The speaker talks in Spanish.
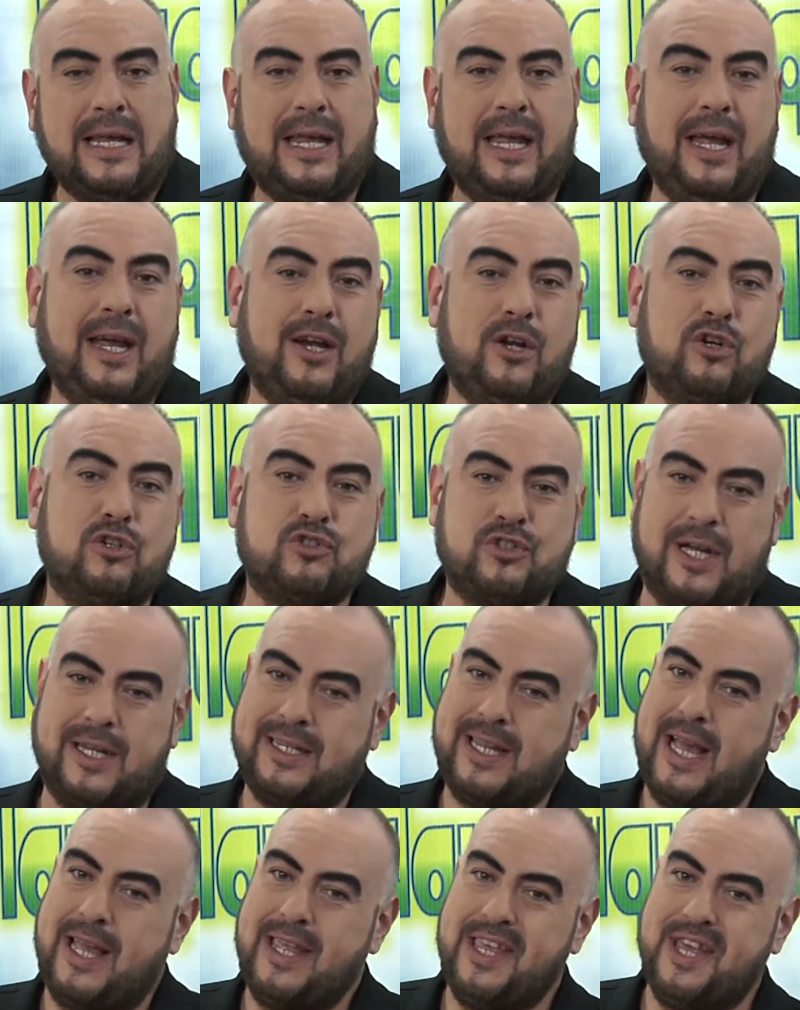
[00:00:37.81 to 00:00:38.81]
que nos
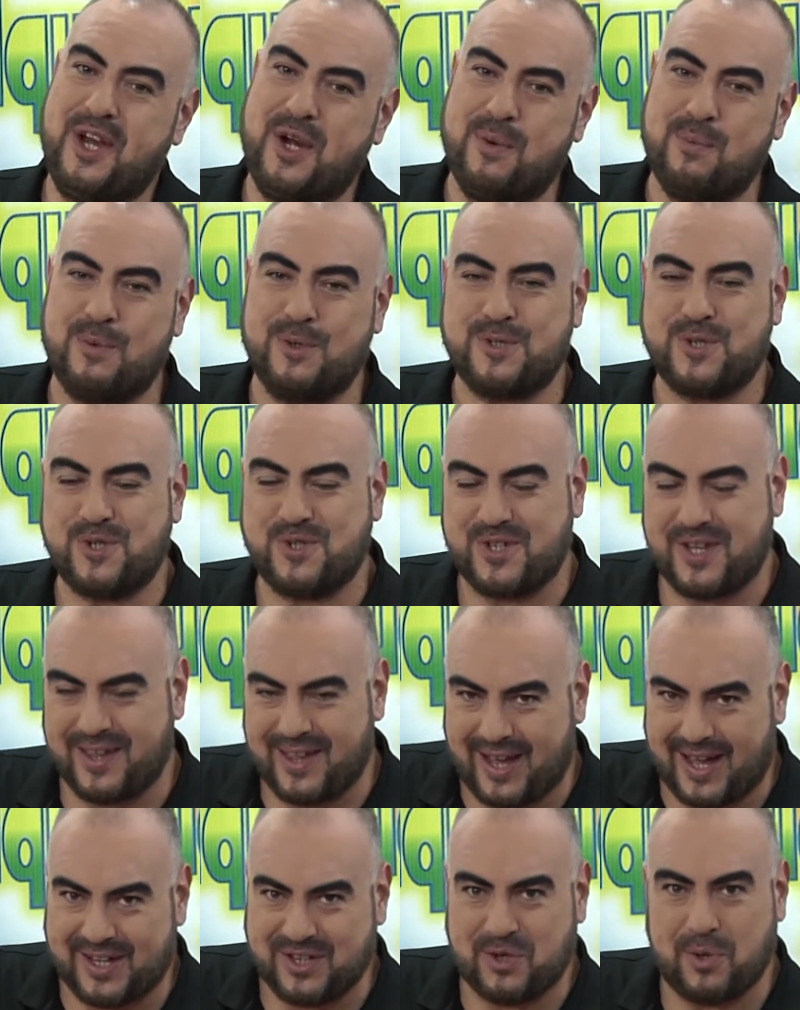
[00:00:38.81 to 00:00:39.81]
atañen como
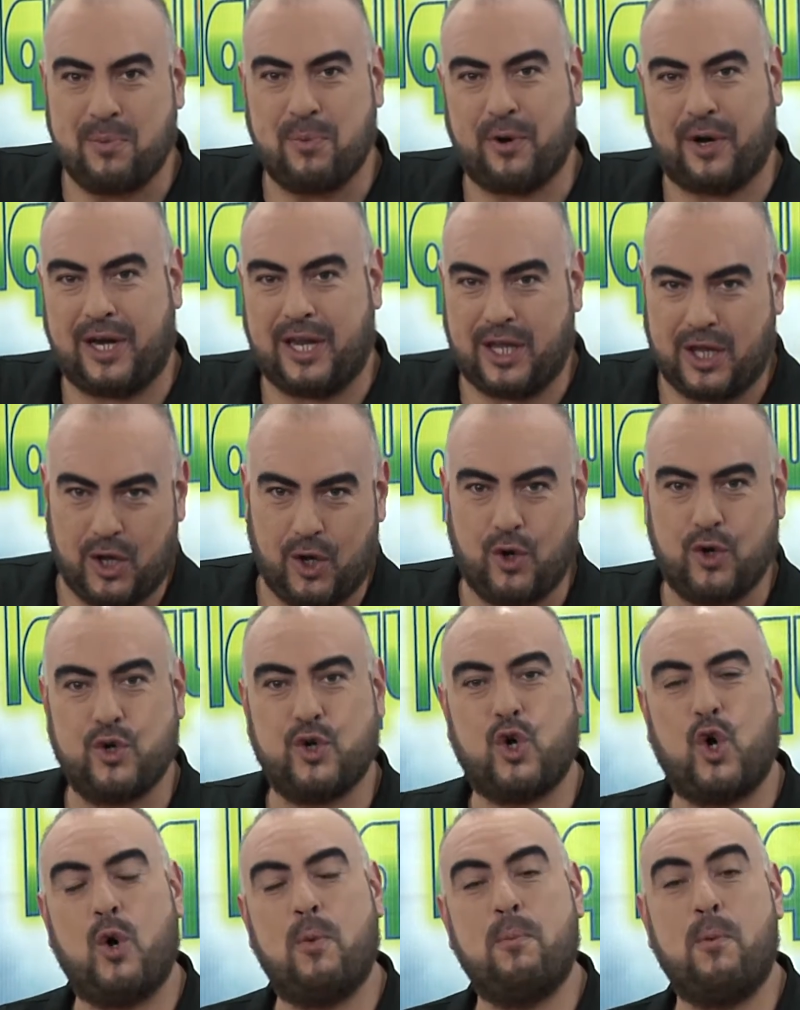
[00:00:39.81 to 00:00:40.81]
sociedad, como región,
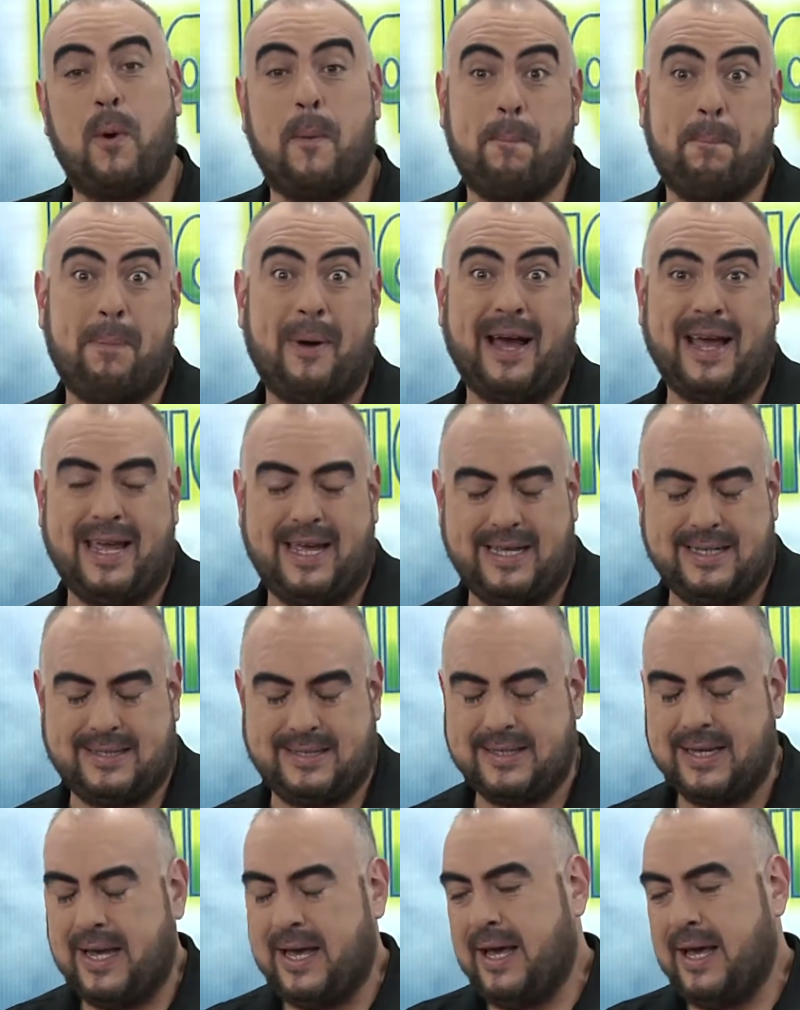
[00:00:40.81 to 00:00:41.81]
como país.